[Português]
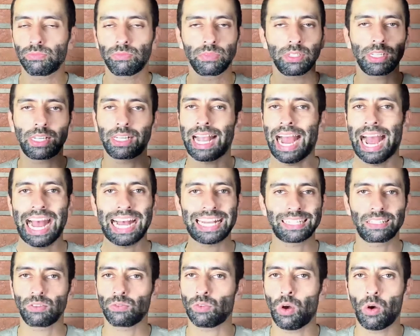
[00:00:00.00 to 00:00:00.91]
em
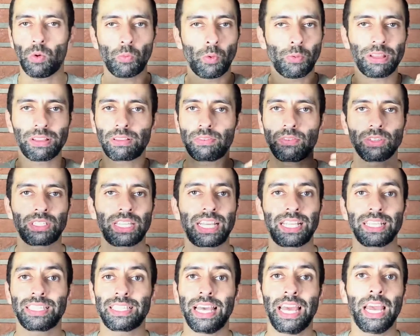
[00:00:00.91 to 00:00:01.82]
casa, no momento que você
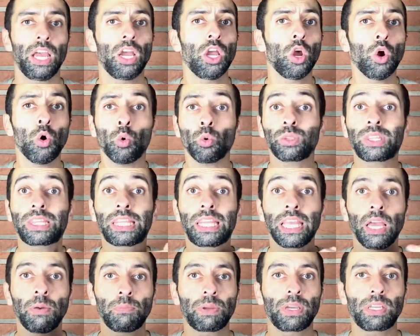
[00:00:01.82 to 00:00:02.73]
quiser, o
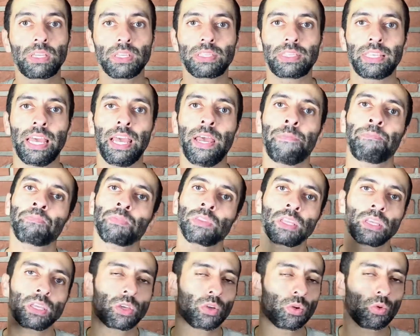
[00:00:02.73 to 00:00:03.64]
tempo que
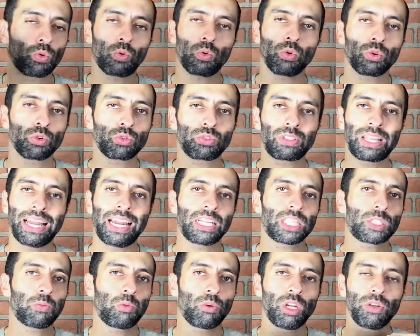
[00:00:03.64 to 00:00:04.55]
quiser, que o curso está lá
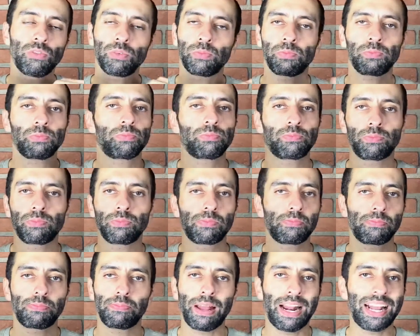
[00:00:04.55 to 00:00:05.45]
disponível
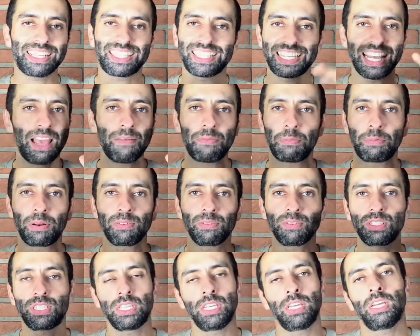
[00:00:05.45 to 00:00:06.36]
para sempre para
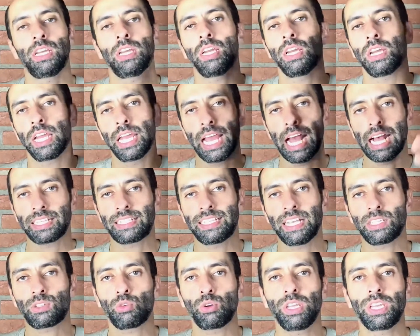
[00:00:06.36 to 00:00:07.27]
você.
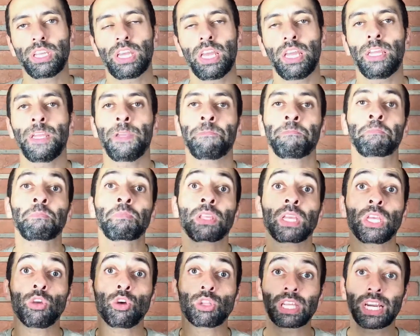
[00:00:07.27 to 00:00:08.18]
Acesse o link aí.
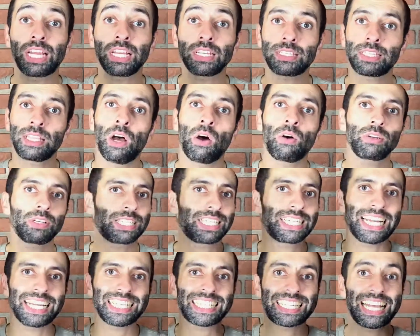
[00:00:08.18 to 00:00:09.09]
E outra questão,
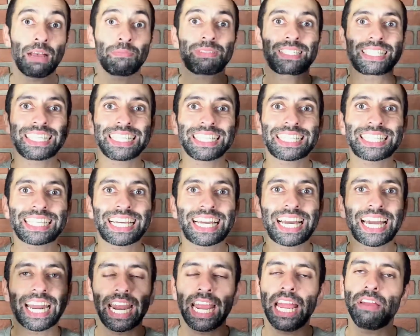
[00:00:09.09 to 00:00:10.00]
você já sabe, se
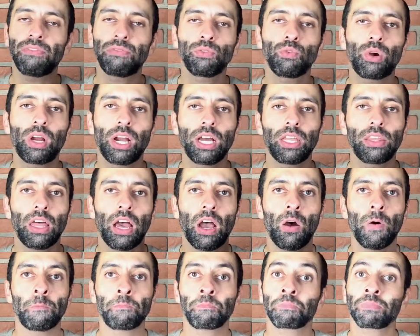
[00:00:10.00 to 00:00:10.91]
inscreve no
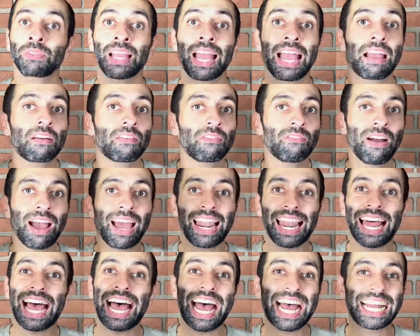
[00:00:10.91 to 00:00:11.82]
canal, vai
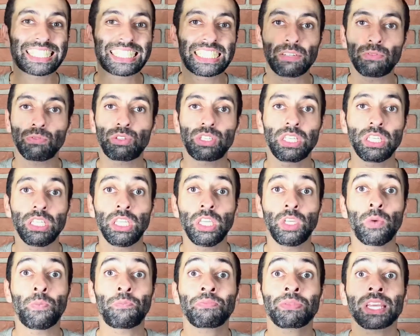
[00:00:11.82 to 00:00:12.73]
lá, ativa o
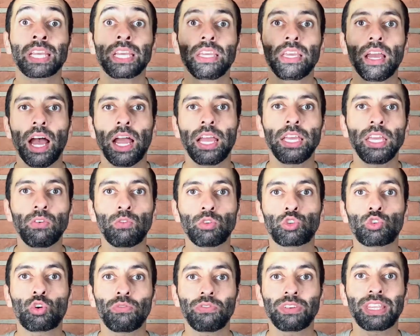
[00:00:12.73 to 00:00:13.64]
sininho. E aí eu vou
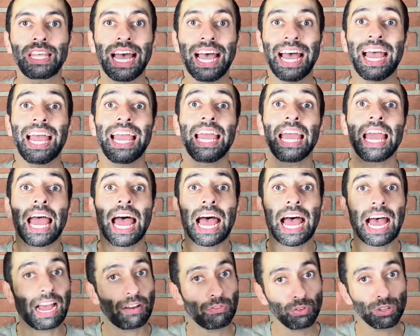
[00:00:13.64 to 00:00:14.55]
te convidar,
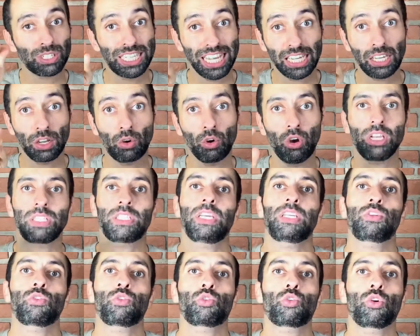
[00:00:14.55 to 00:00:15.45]
a você que
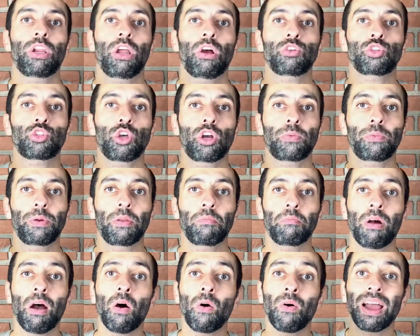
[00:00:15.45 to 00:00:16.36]
gosta de tutorial de toque
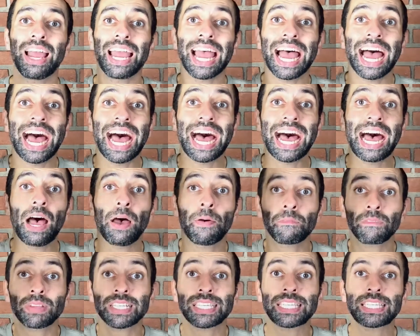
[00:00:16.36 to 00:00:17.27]
berimbau,
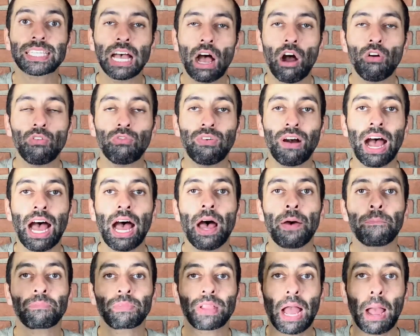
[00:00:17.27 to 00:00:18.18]
a
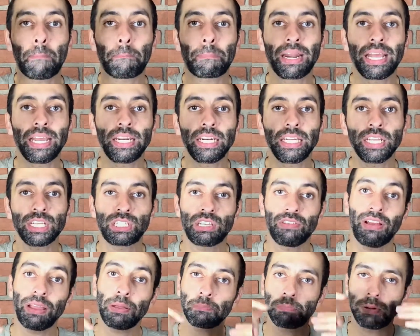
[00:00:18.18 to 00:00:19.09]
salvar a playlist.
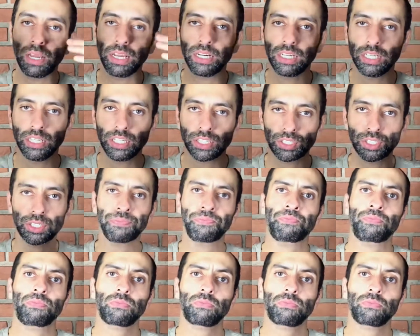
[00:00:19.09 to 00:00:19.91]
Você vai em playlist,